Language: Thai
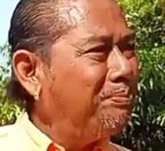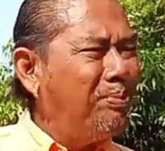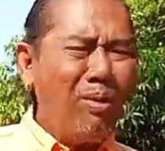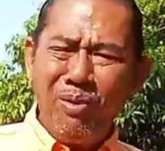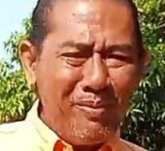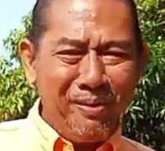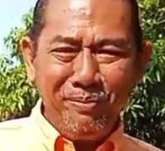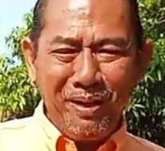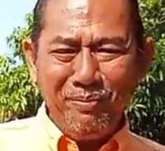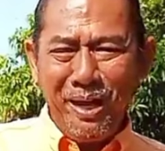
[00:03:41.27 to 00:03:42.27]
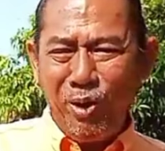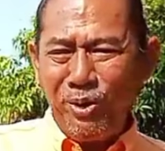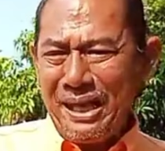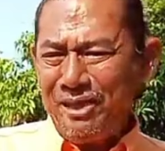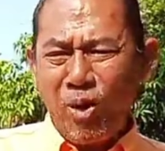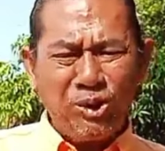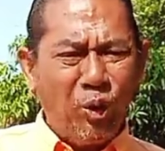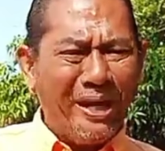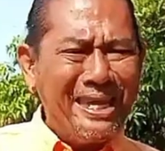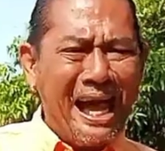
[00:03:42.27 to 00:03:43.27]
โอ้มันไม่ไม่รู้จะยกตั
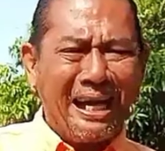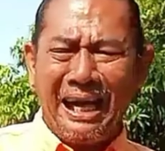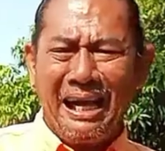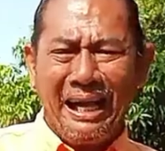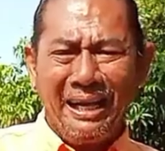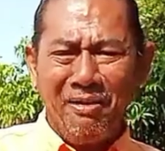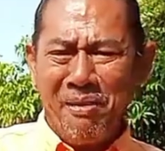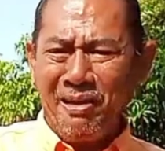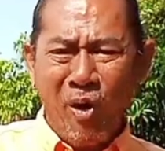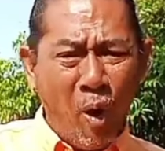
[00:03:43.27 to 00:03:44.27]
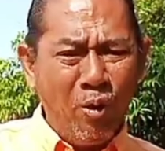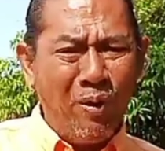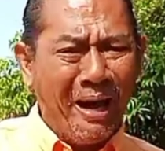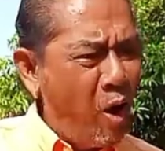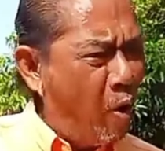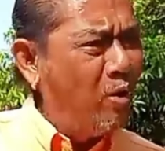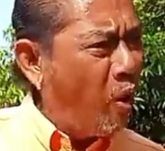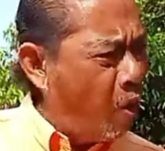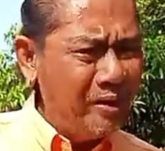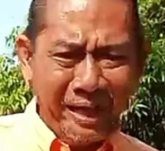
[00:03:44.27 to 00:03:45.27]
วอย่างยังไงอ่ะ ไม่งงว่ะ งง
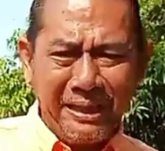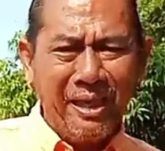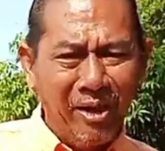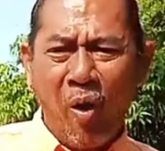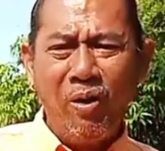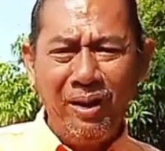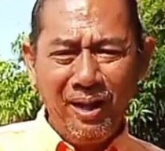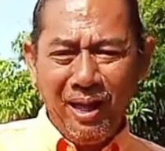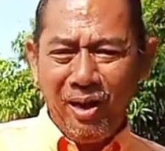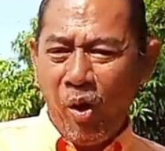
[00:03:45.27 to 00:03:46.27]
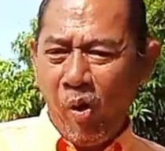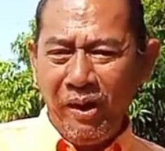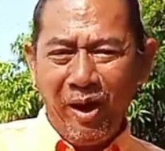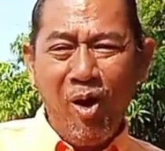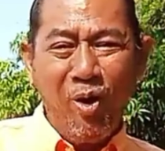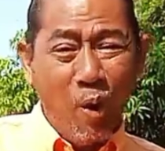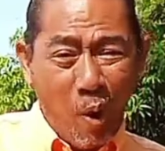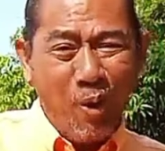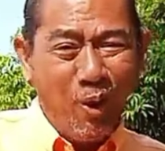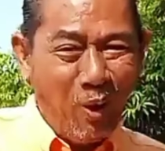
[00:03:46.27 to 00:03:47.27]
งงจริงๆ งง งงแล้วก็ง
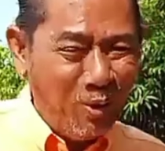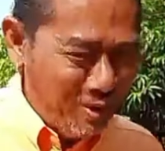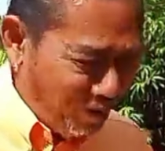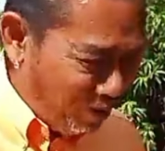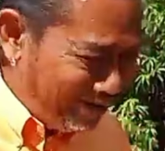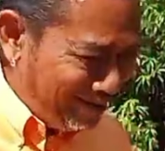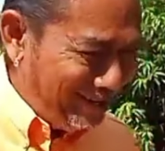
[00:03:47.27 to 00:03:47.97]
งงงงง